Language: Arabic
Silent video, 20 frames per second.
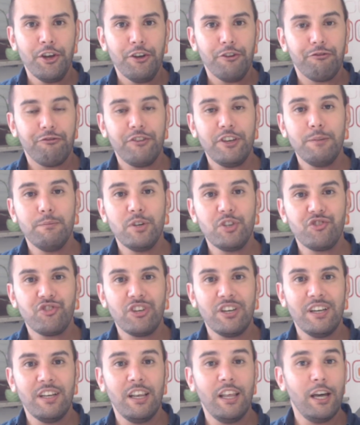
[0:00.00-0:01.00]
في
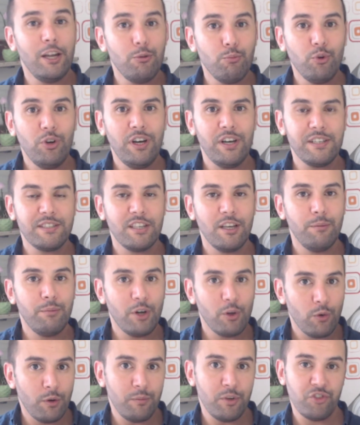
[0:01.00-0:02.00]
مجال المحاسبة
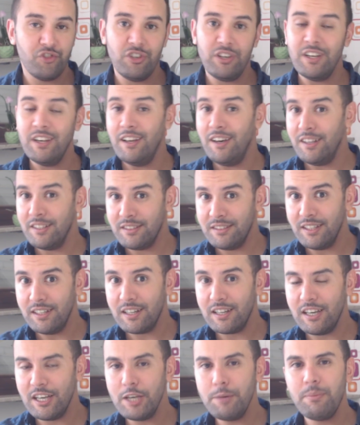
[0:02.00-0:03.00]
ومجال
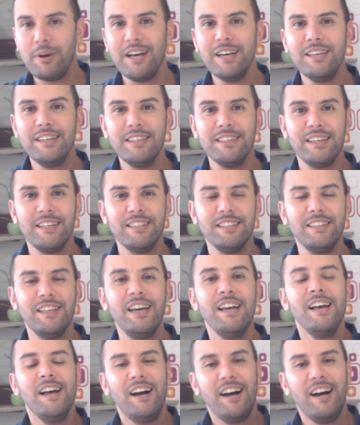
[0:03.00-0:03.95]
الضرائب أيضا